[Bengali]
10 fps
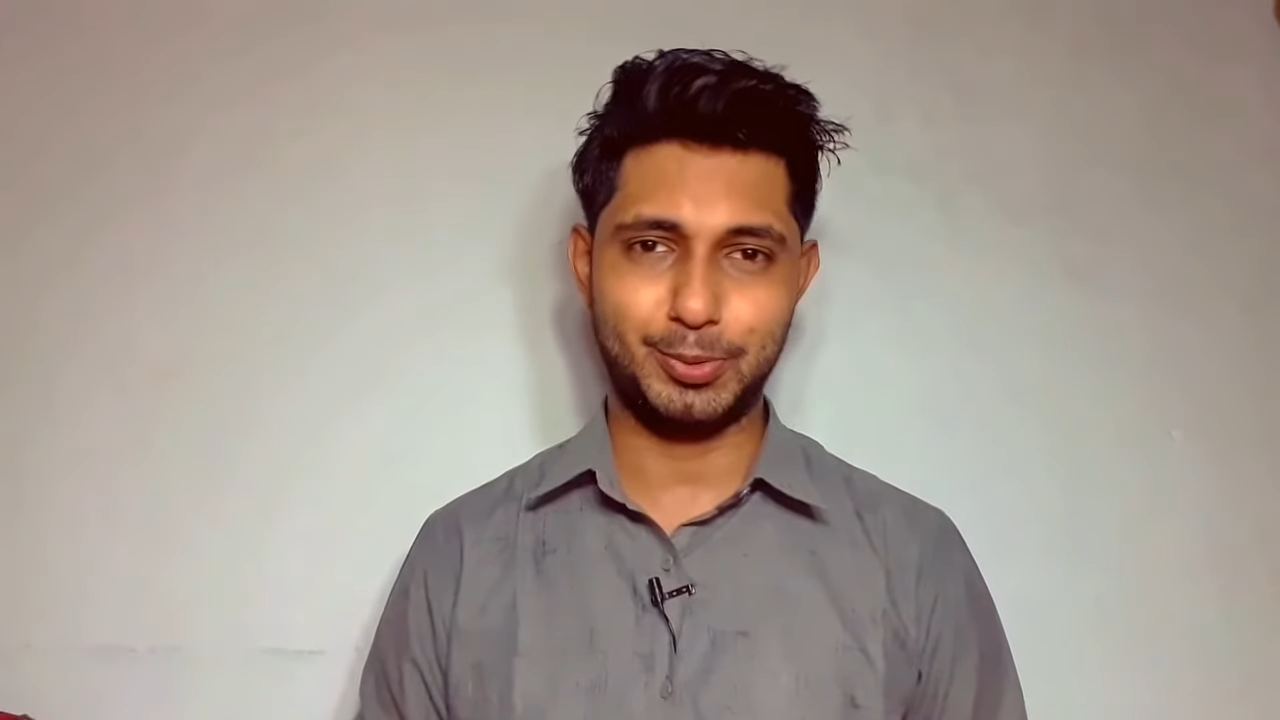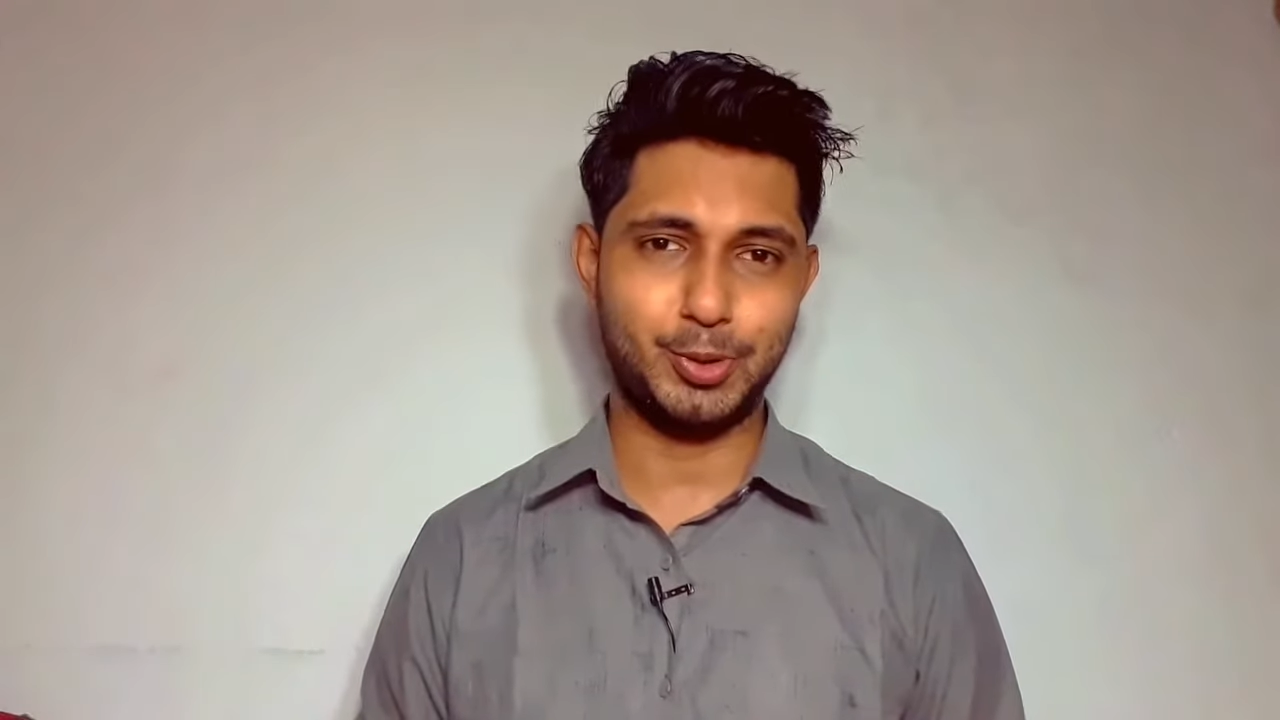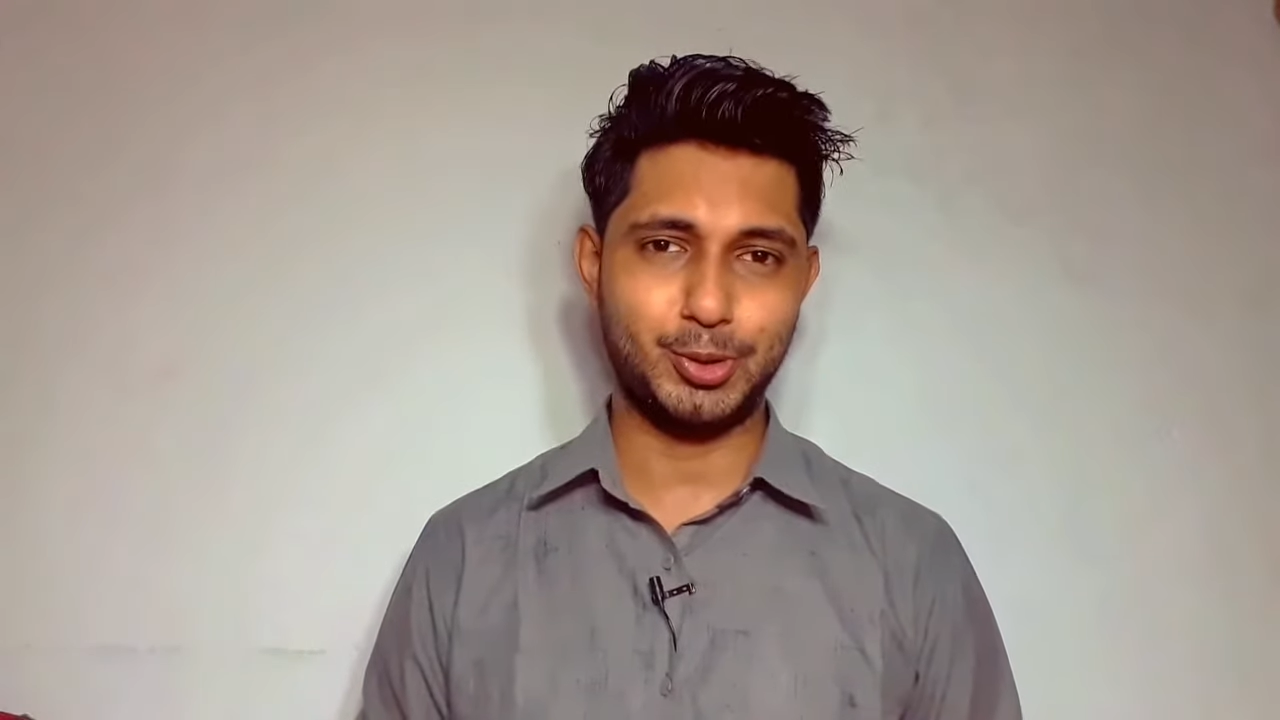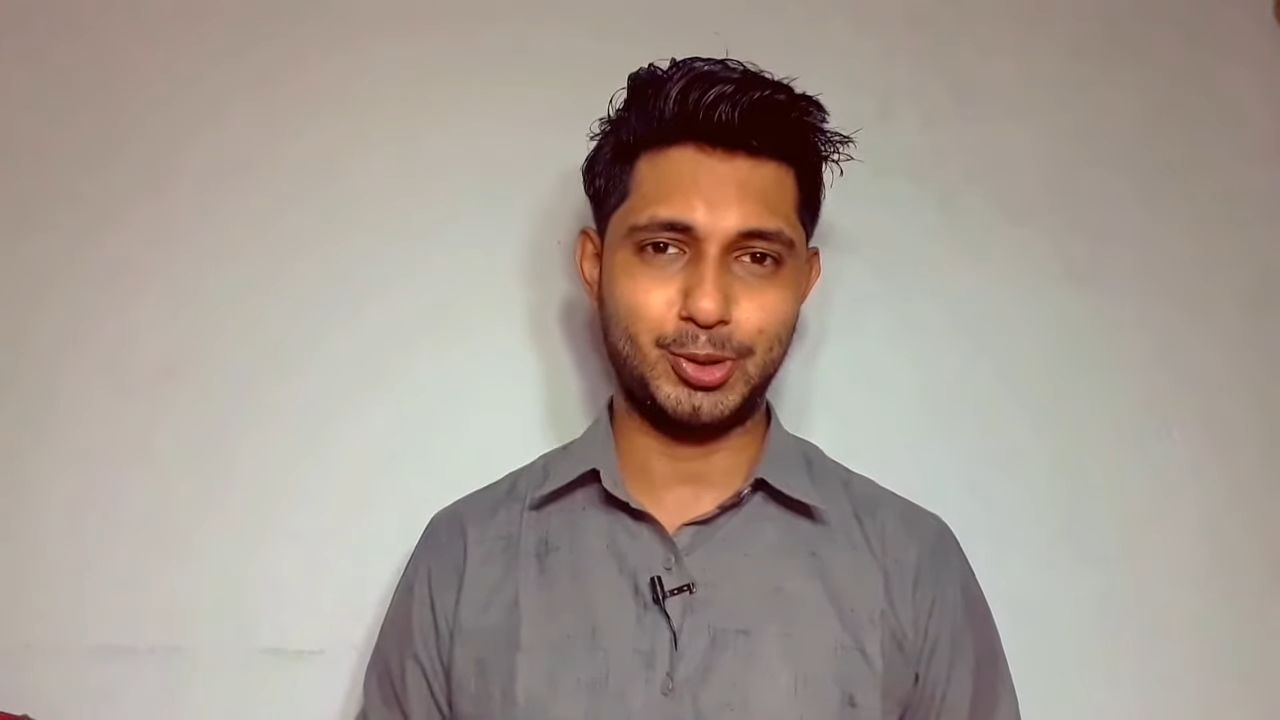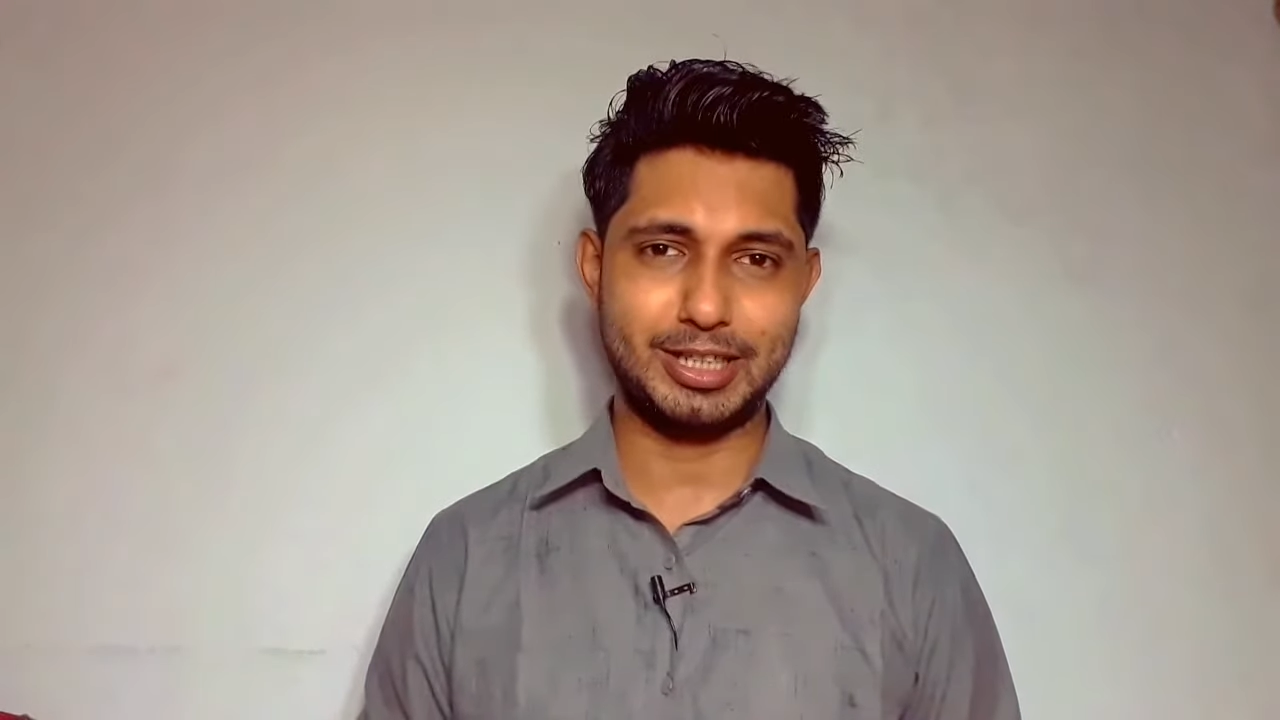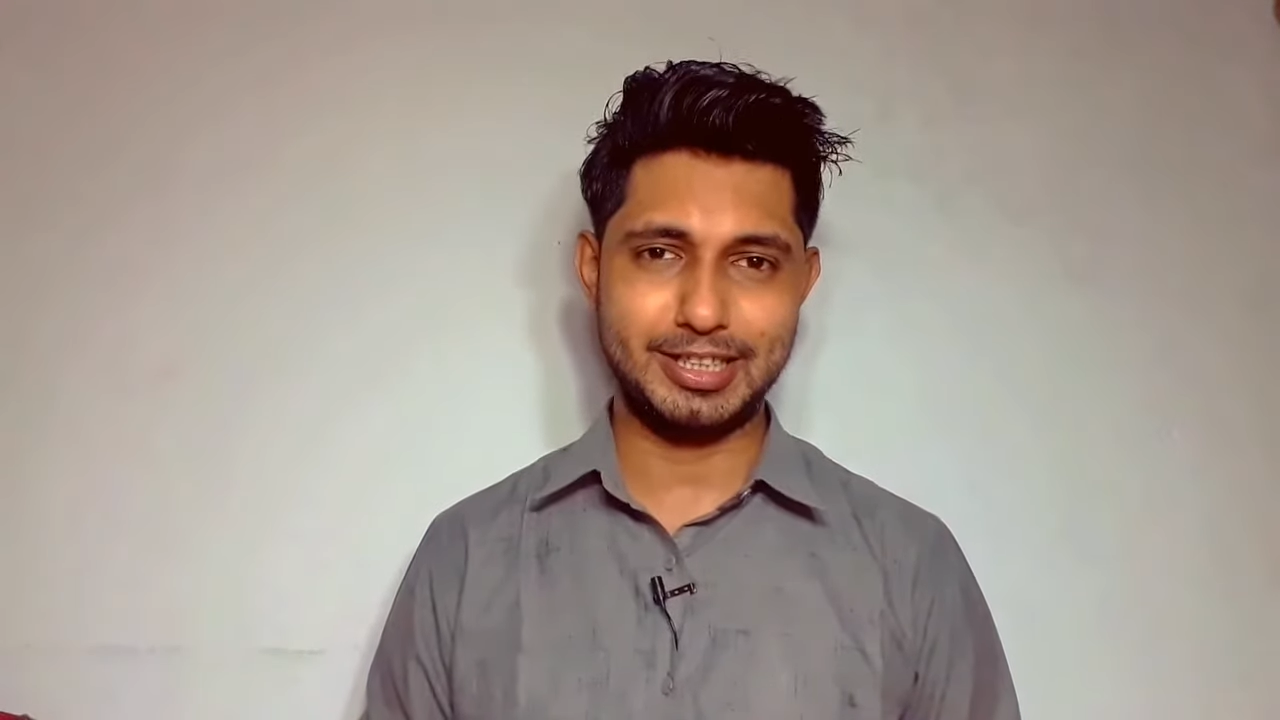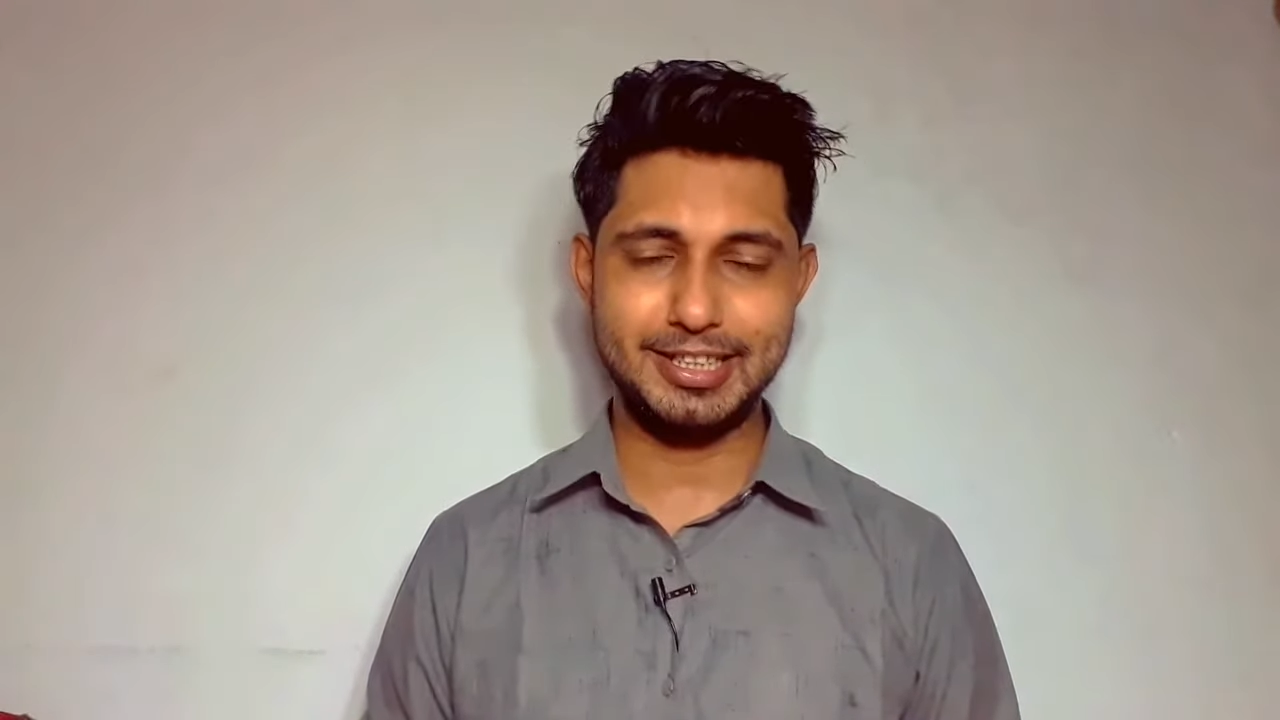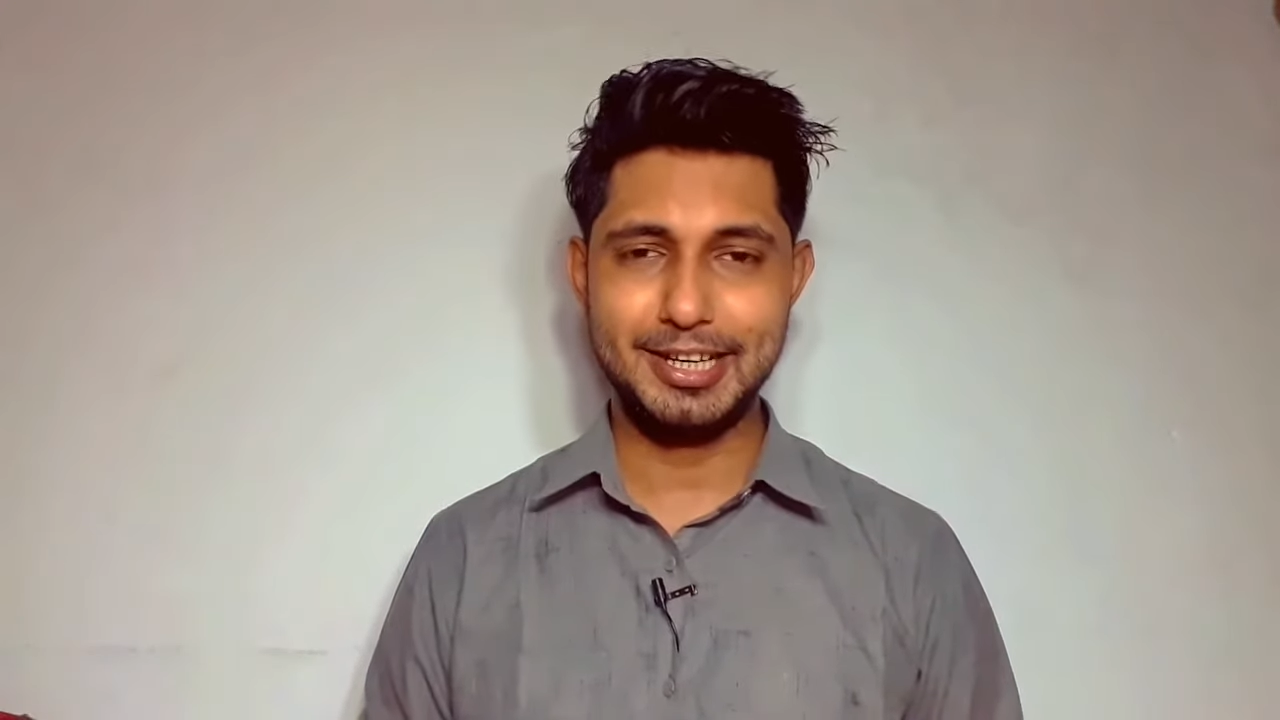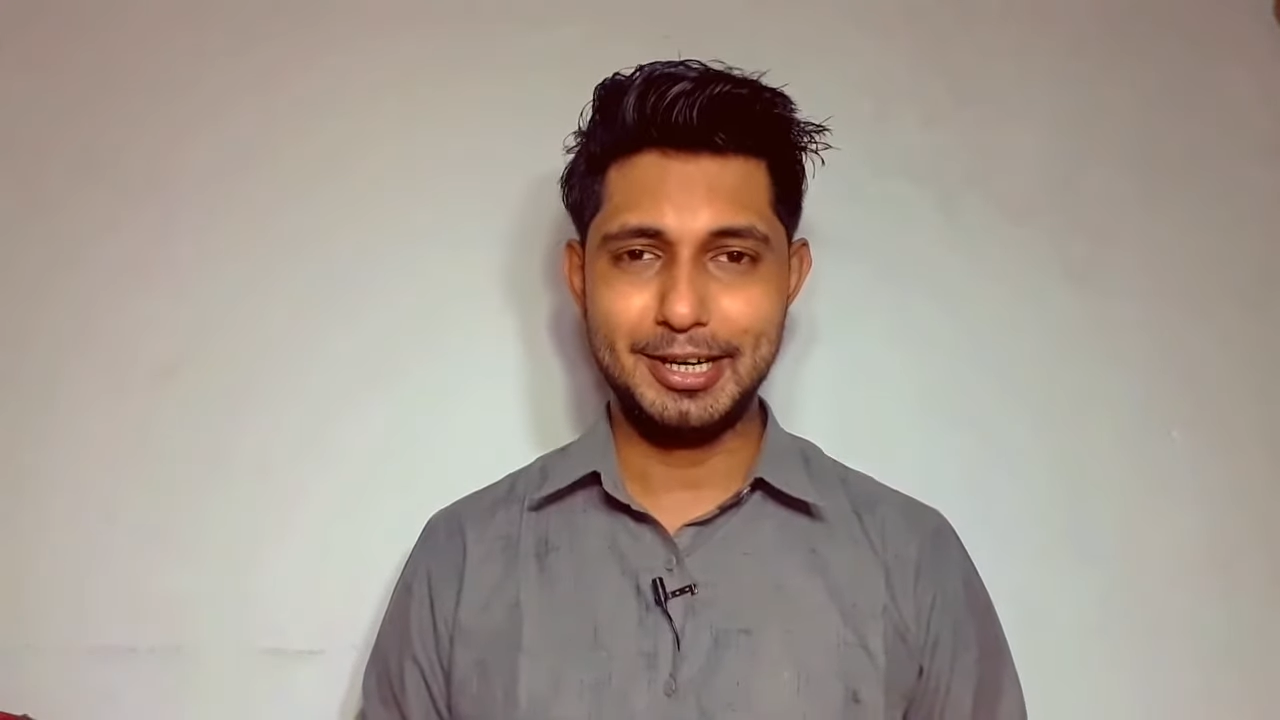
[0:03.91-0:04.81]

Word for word: কর্মরত আছি